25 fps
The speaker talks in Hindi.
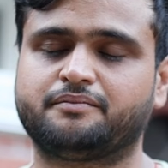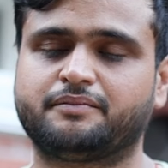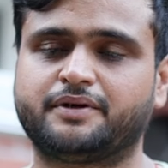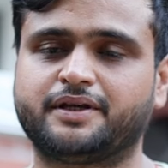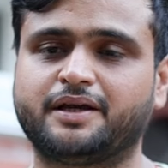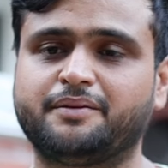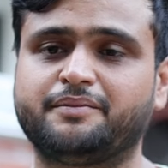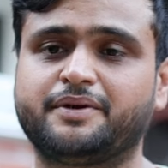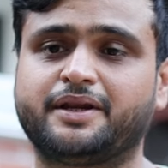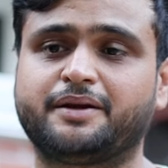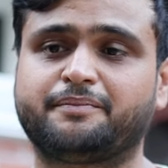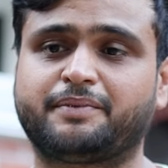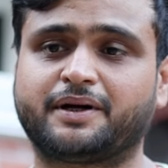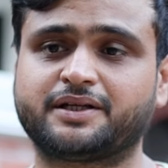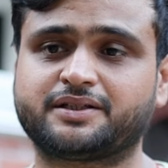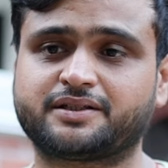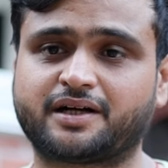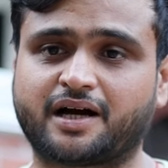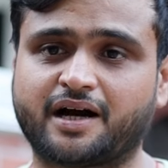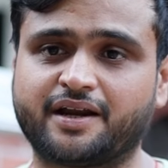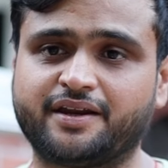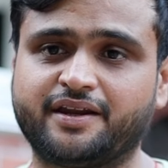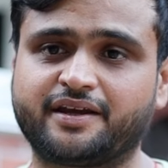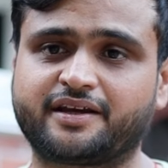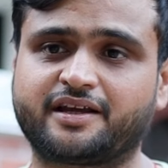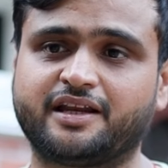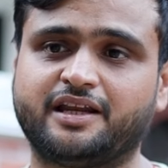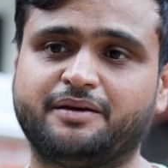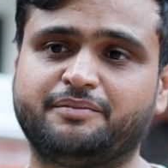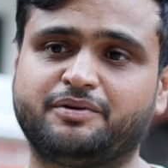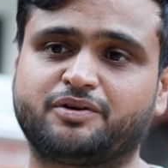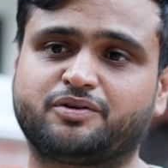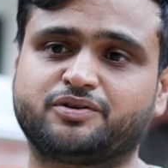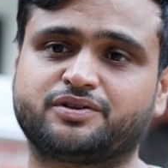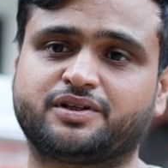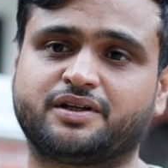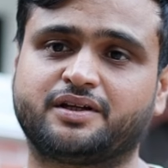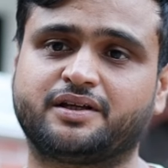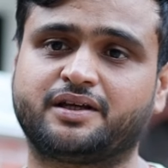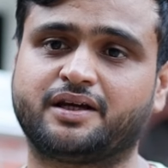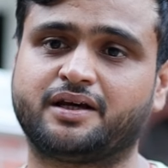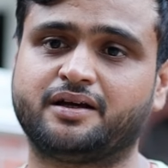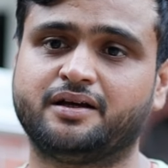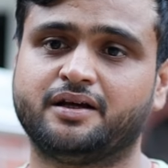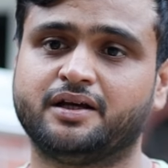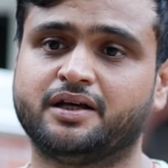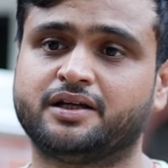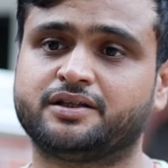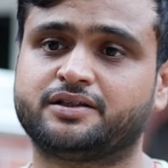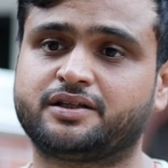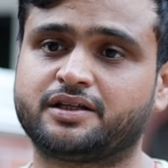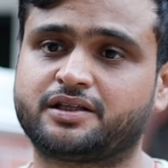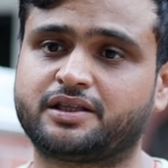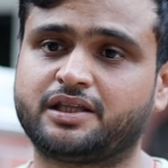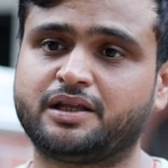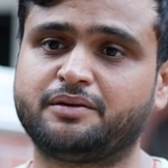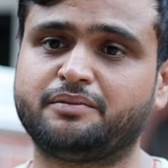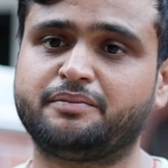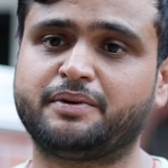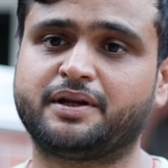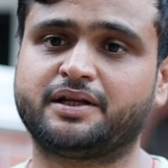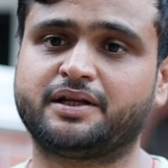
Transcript: भैया मेरे पास खाने के लिए भी कुछ नहीं है जितनी भी